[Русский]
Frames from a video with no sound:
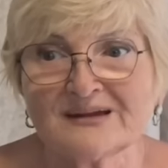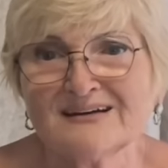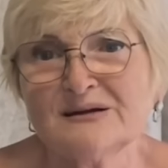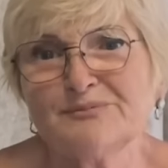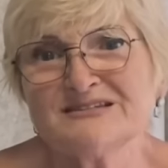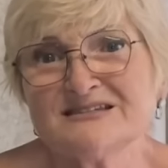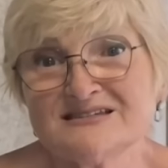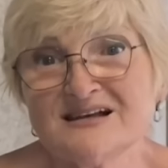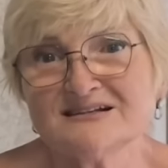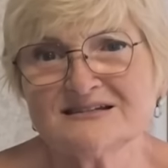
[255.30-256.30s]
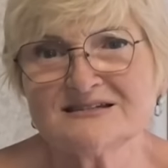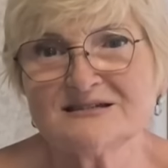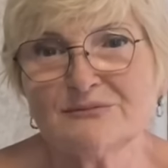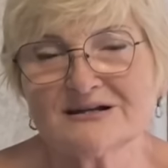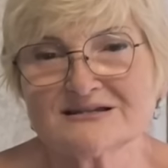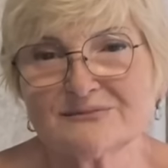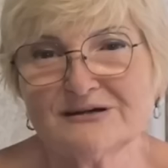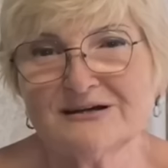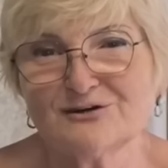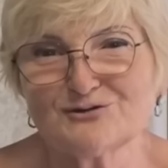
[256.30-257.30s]
она постеснялась сниматься,
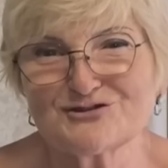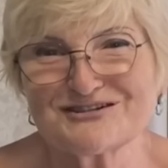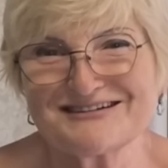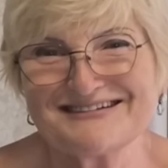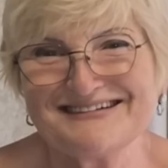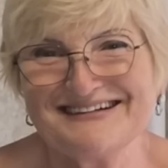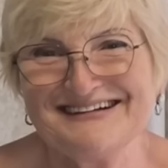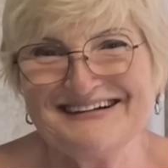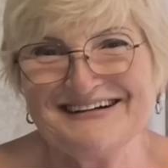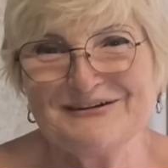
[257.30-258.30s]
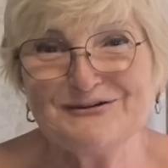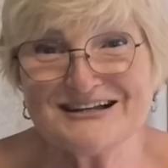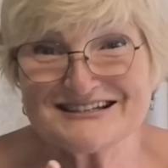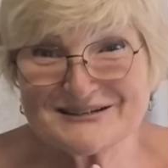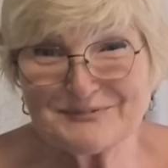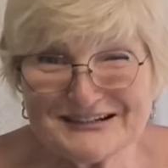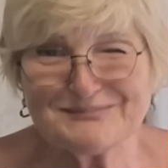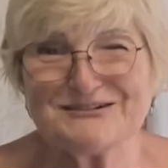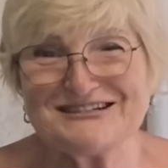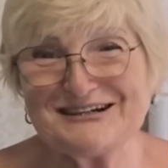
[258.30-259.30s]
мои хорошие. Но я со спины
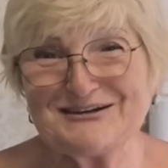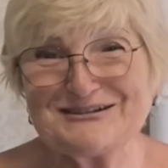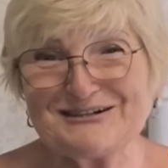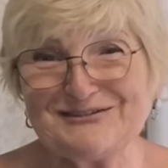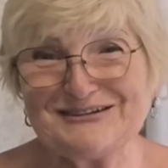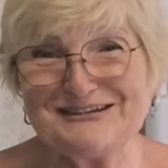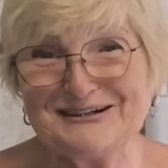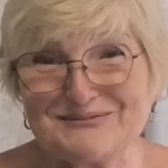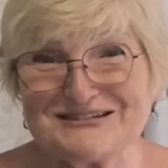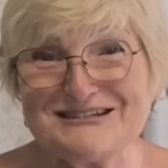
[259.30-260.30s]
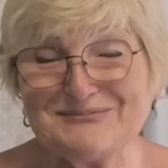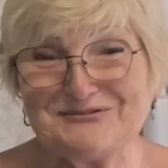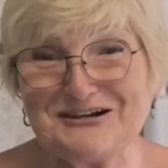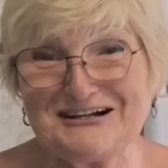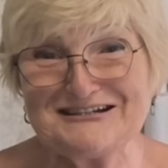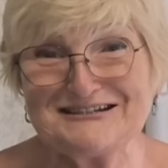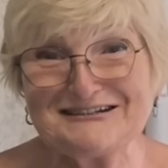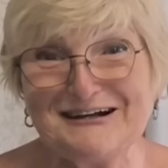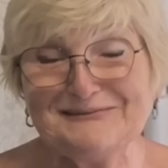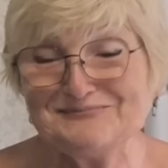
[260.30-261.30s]
быстренько ее захватила, мы с ней общались,
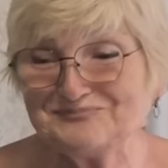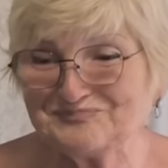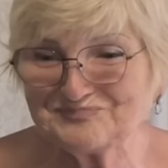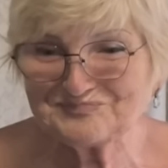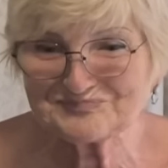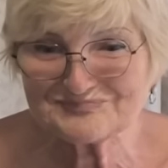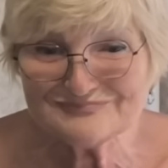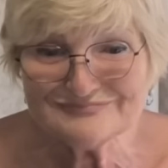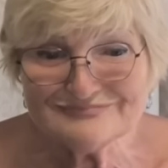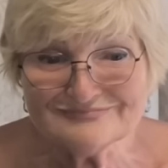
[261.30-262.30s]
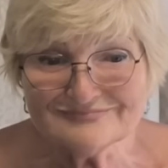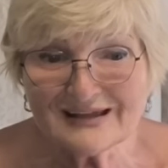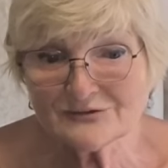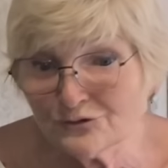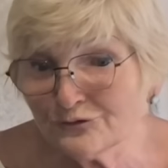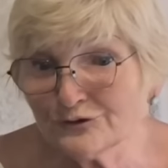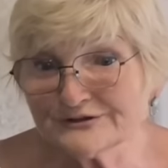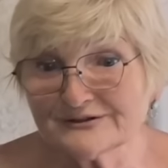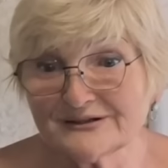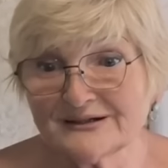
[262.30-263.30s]
да? Ну
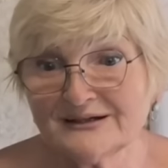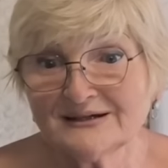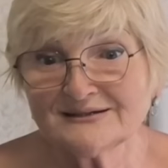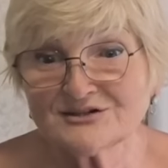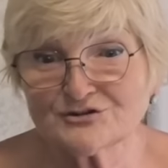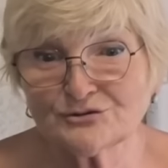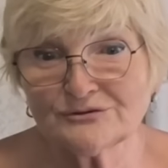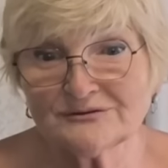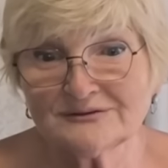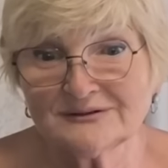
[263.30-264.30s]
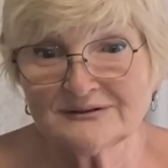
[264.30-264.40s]
вот, так что